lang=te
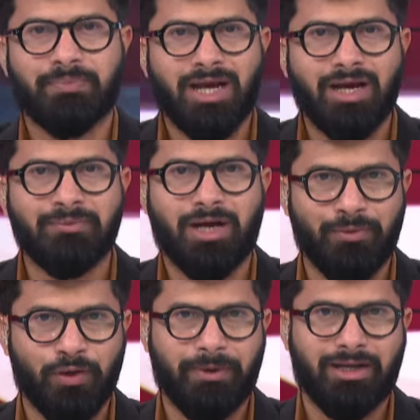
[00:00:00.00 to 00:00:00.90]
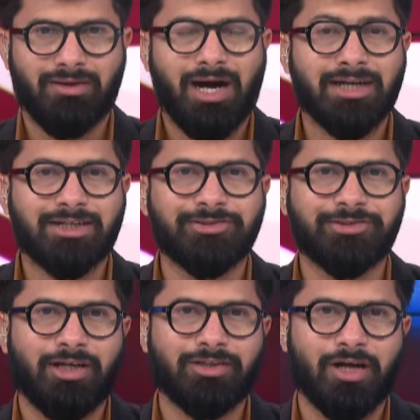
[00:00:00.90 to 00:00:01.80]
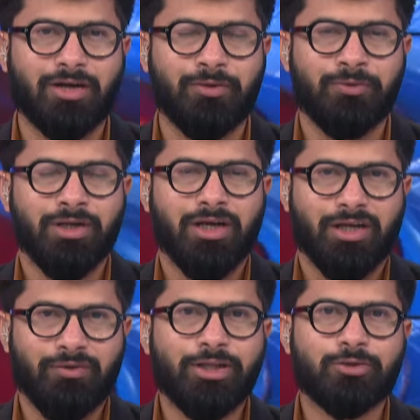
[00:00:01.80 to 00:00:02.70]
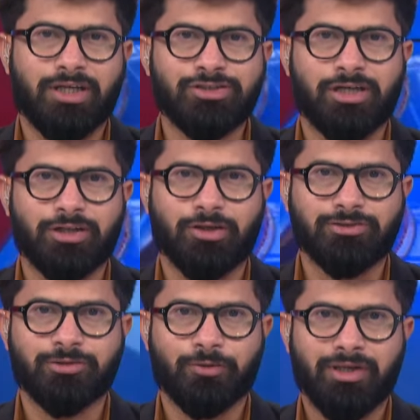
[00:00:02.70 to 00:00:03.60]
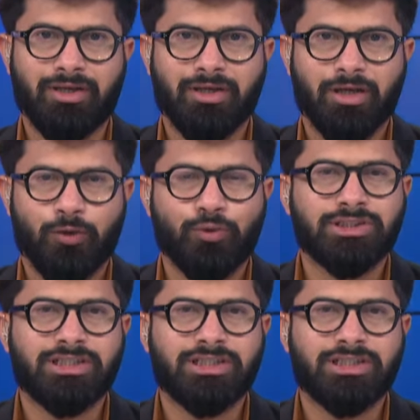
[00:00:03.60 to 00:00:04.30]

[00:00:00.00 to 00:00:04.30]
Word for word: ప్రయాణం అమలుపై ఆర్టీసీ అధికారులు నివేదికలు ఇచ్చినట్టు తెలుస్తోంది ఉచిత